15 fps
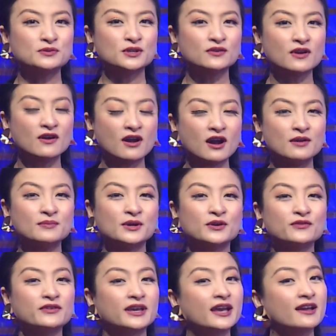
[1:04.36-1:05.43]
số câu hỏi mà
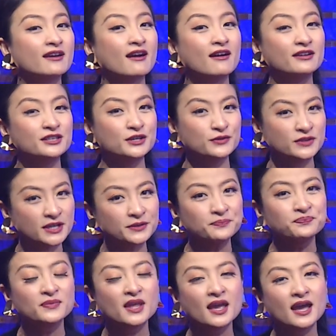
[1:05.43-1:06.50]
quý vị hay hỏi nhiều nhất.
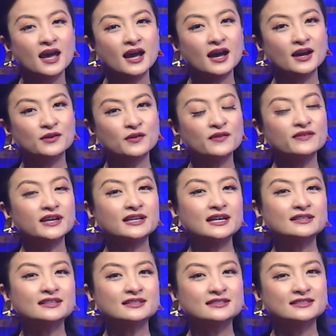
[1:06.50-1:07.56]
Quý vị
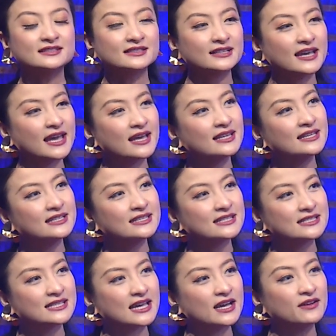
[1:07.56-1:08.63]
đã từng được nghe Ly
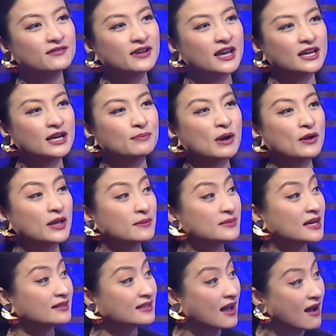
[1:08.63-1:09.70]
chia sẻ về bảo hiểm
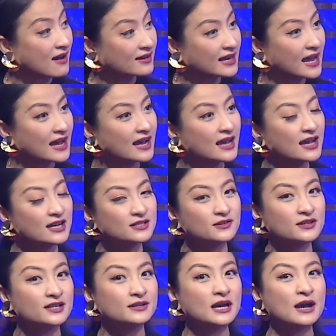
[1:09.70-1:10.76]
nhân thọ nè,
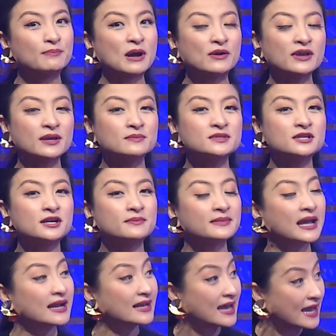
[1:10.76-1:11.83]
rồi bảo hiểm term
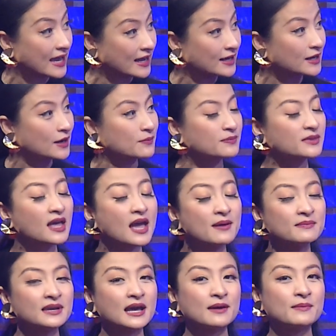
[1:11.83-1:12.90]
ngắn hạn cộng
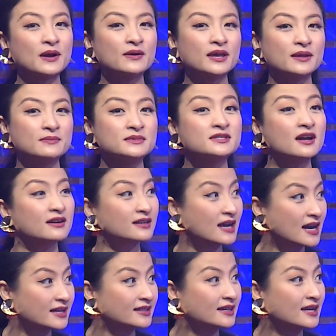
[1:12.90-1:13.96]
thêm là bảo hiểm trọn
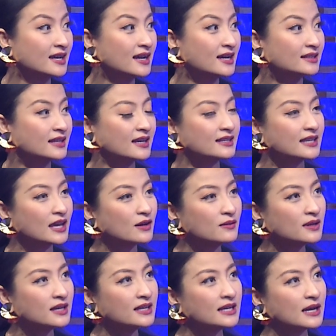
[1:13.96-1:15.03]
đời. Thì
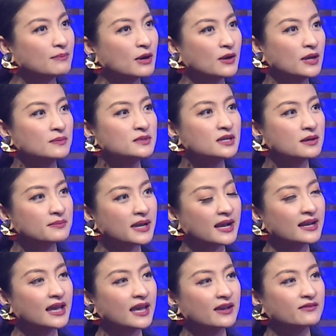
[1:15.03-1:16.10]
theo Ly là bảo hiểm term
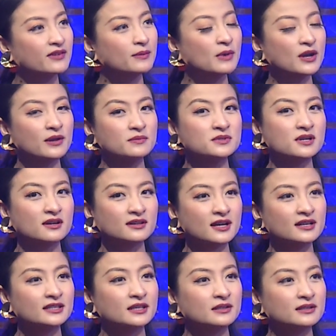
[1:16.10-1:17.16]
ngắn hạn với bảo hiểm trọn
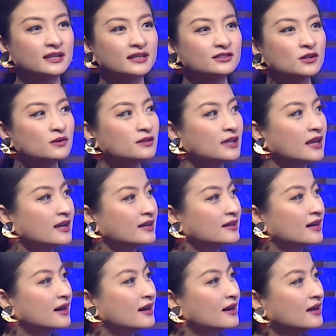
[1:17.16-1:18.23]
đời thì cái số
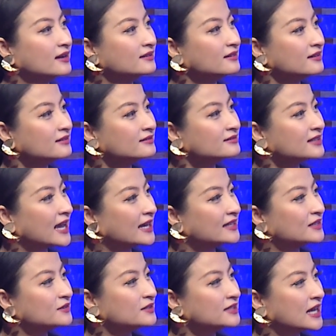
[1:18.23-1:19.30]
tiền nó khác
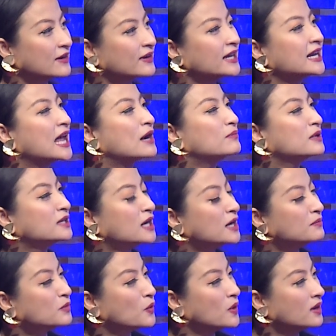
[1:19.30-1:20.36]
nhau khi nào, cái nào mình
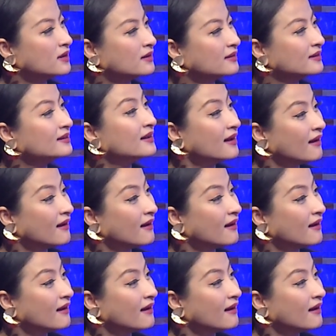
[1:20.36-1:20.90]
nên mua, cái nào mình